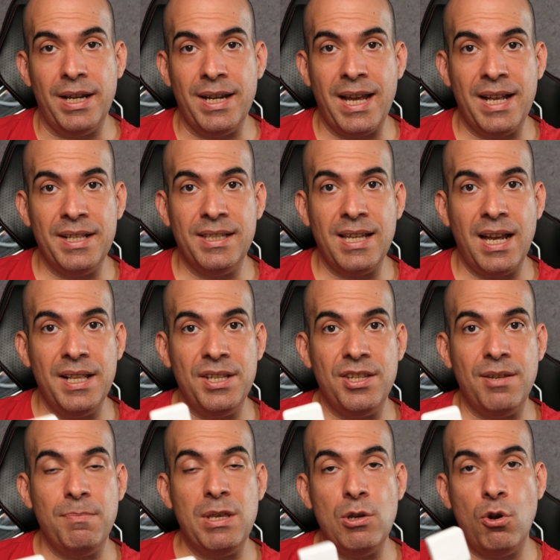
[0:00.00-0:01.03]
Yani
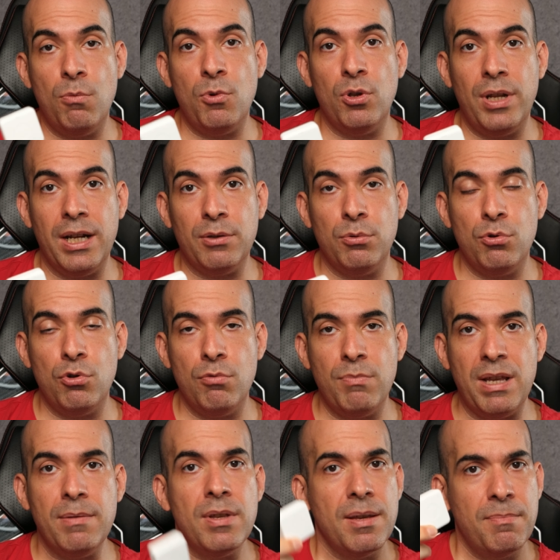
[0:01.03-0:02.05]
sadece Mi Home olarak
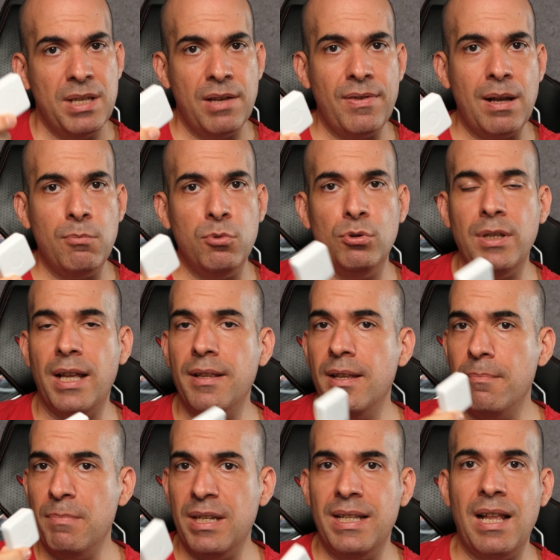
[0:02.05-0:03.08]
düşünmeyin. Bir defa bundan
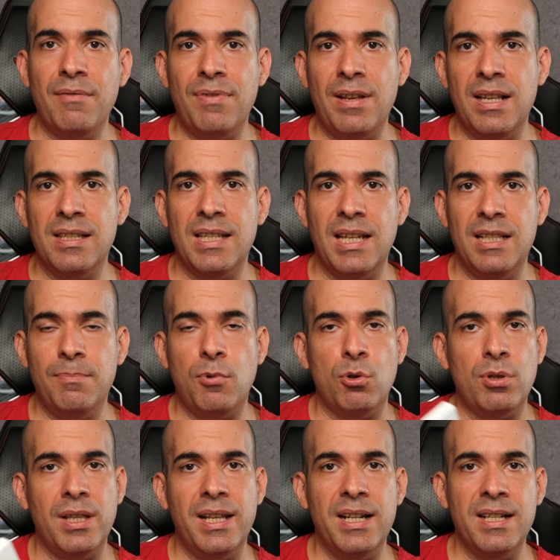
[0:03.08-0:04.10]
birden fazla alıp
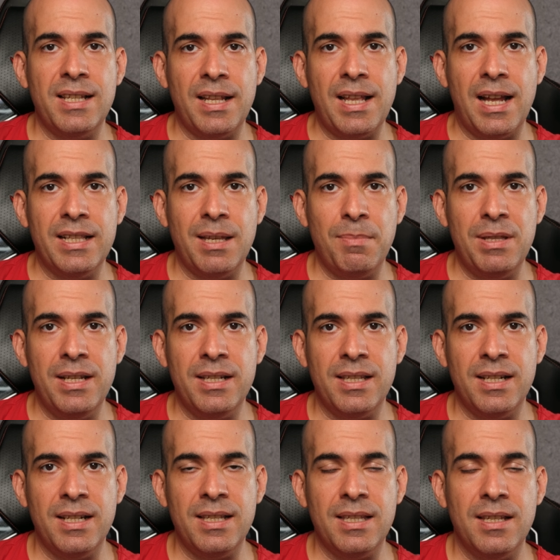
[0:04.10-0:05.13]
odalarınıza
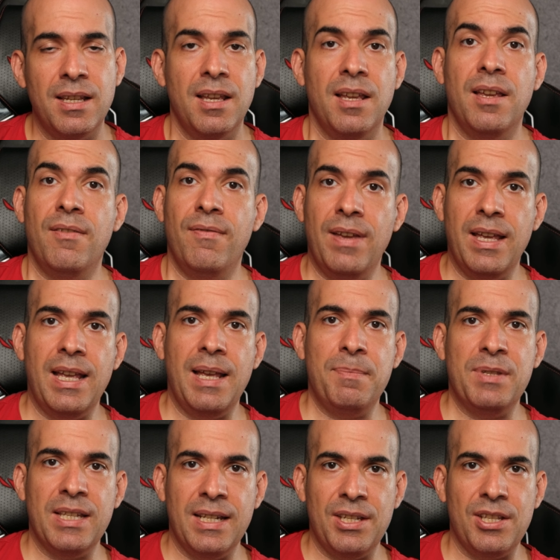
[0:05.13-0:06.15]
dağıtabilirsiniz ve
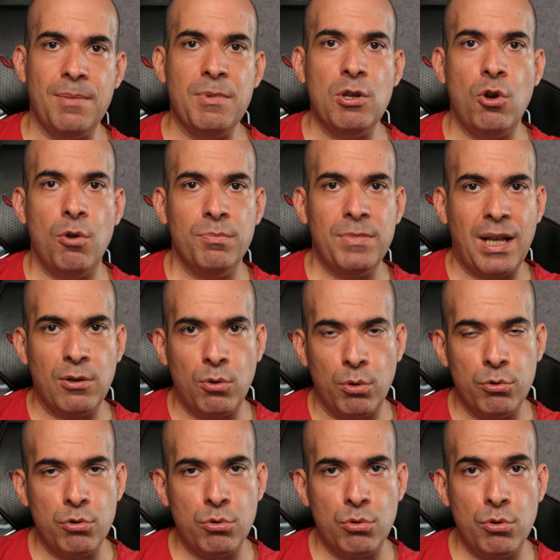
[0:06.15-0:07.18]
hepsini işte Mi Home'dan
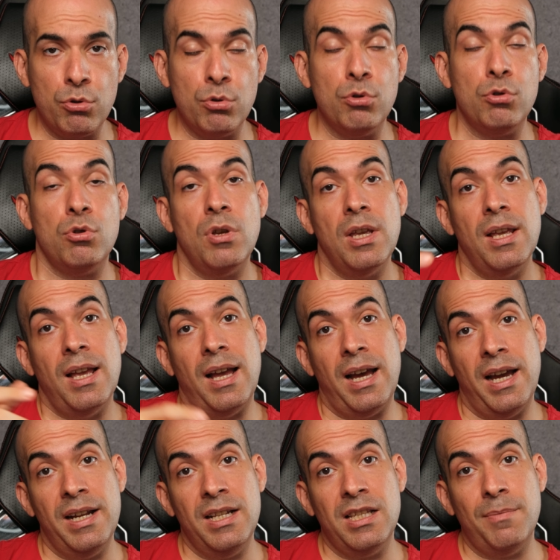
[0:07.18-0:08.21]
konuşturursunuz.
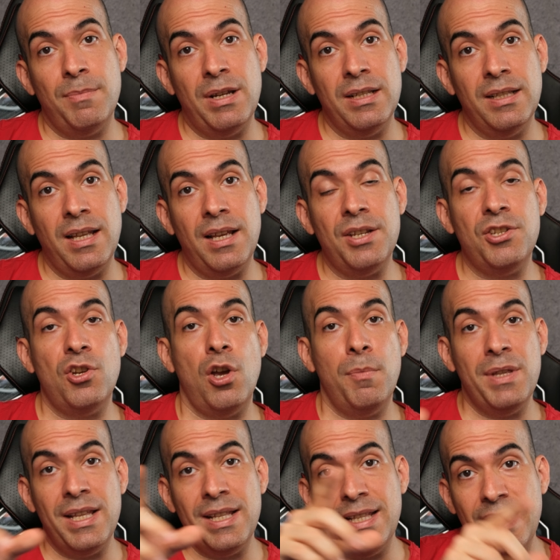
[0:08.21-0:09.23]
Aynı zamanda
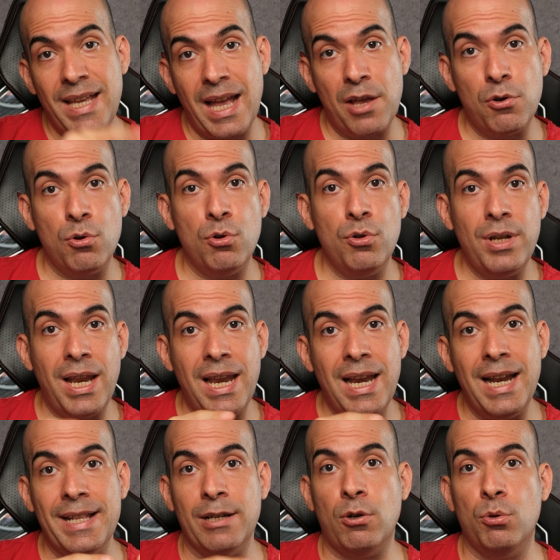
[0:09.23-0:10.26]
Xiaomi'nin diğer
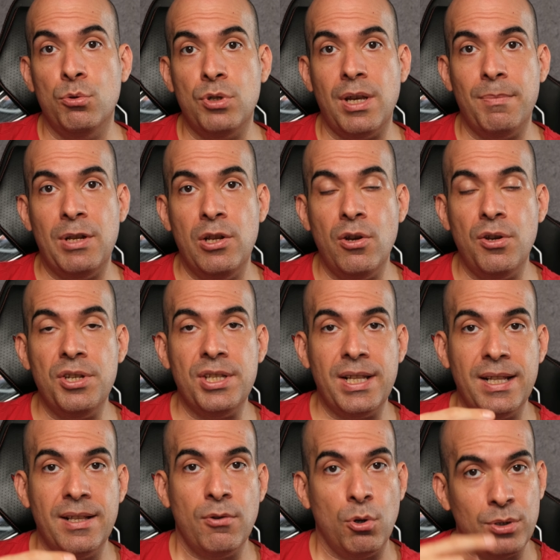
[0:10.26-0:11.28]
ürünleriyle de konuşabiliyor. İşte
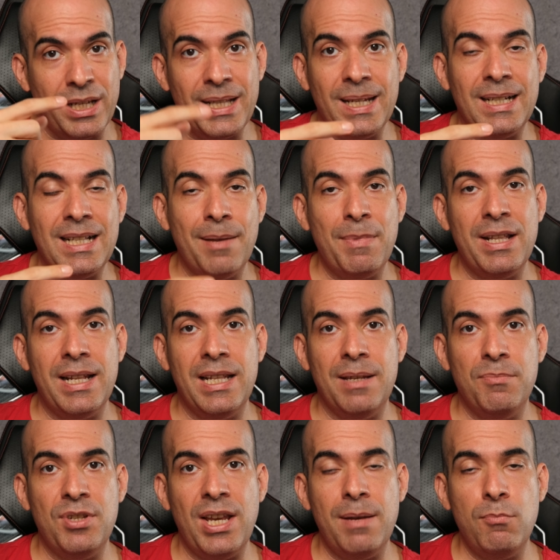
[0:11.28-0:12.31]
o tetikleme
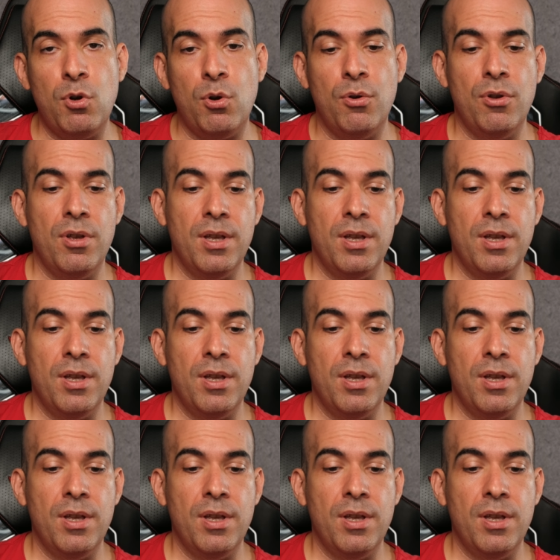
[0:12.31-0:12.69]
dediğim şey bu.